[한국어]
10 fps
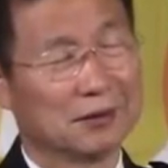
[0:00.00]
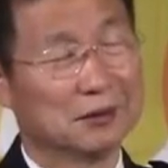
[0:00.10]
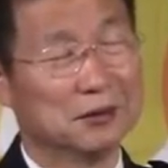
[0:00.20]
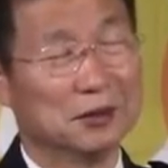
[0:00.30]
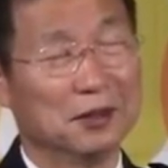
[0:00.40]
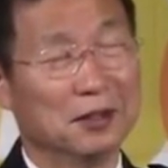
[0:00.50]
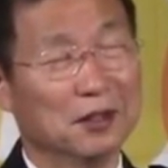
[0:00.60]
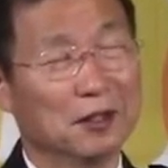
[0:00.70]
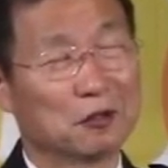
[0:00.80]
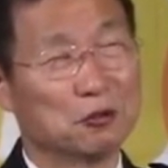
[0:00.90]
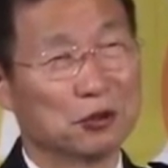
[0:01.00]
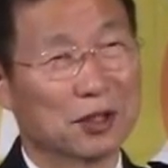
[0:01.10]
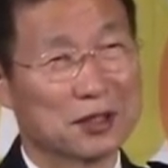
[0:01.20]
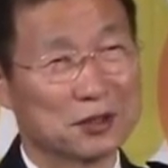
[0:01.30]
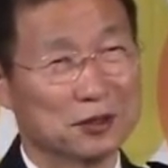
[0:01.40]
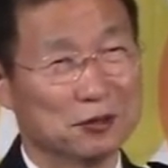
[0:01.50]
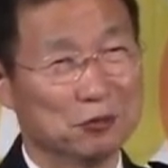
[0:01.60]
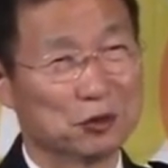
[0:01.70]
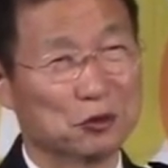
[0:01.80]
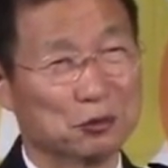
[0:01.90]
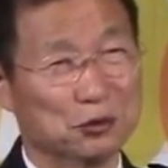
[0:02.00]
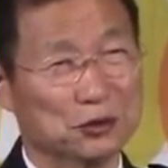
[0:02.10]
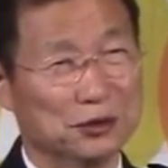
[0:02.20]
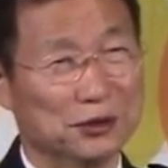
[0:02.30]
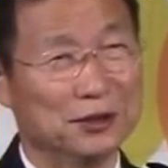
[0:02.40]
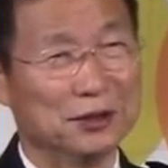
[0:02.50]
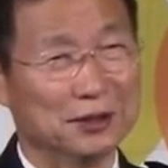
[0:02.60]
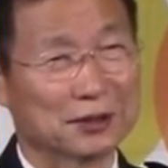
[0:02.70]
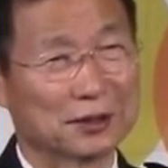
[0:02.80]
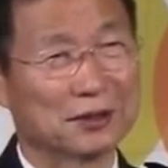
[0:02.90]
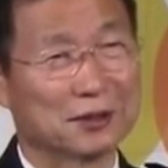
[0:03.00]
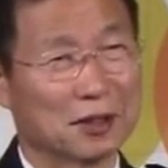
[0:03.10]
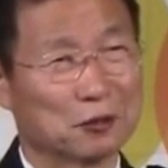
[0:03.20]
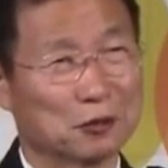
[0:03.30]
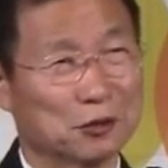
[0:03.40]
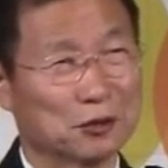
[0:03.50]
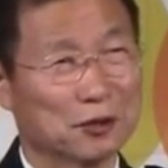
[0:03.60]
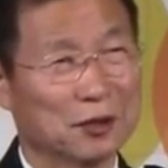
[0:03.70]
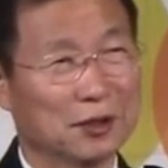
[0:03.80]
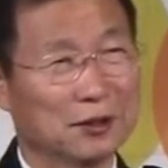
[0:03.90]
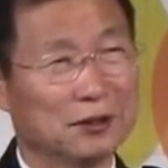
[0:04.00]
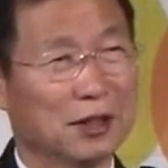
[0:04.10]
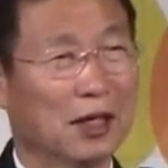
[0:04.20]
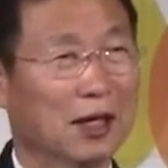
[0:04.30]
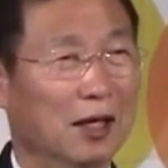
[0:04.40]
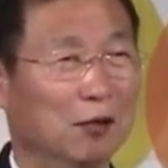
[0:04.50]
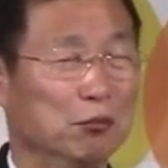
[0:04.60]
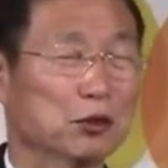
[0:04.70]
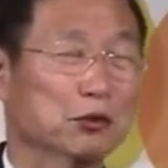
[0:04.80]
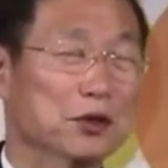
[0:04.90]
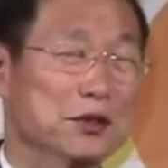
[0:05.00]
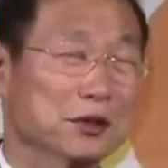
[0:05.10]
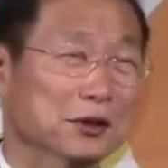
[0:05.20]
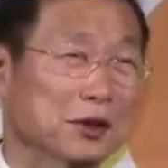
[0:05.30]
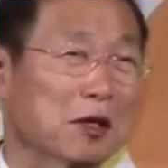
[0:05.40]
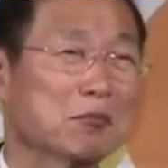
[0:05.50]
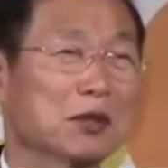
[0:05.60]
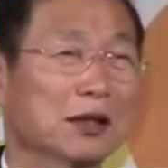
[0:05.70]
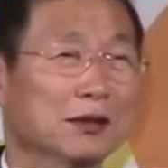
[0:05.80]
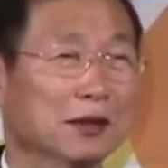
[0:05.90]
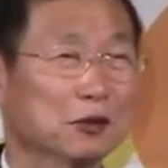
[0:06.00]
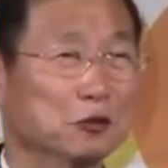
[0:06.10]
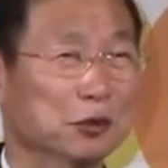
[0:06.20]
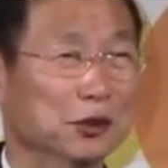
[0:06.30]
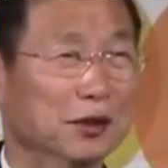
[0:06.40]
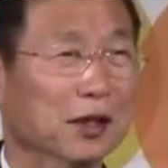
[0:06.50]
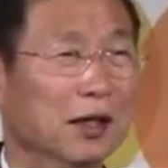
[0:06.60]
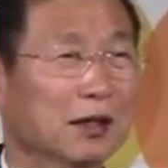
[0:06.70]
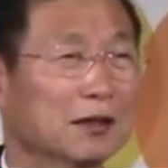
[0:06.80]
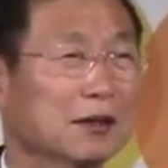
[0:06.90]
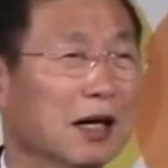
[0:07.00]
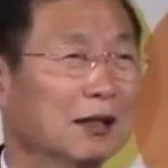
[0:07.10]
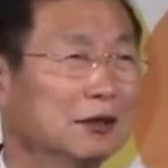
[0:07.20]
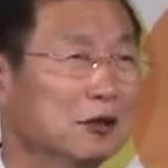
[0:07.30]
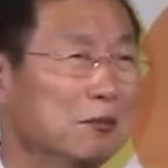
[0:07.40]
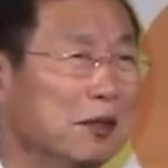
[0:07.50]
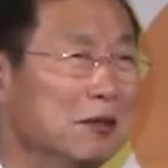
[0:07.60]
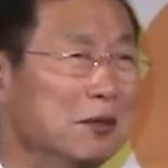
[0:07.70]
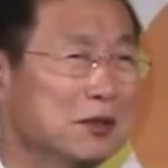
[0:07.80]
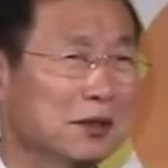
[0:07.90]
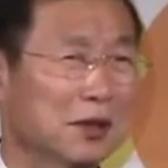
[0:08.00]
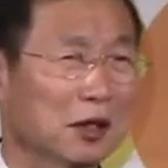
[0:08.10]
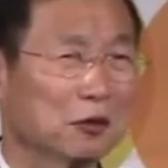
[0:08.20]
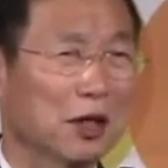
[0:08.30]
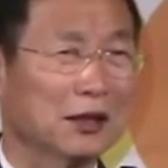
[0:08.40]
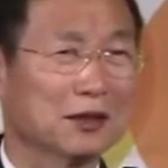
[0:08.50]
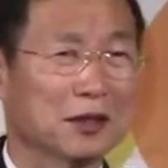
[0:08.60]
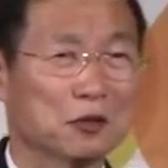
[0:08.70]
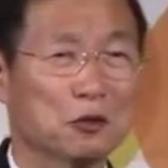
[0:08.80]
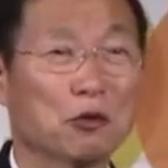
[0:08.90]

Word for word: 어제 구경하시던 미국 분들이 그러더라고요. 야, 미국에서는 캠프 한다 그러면 그저 아이들 베이비시하고 아이들하고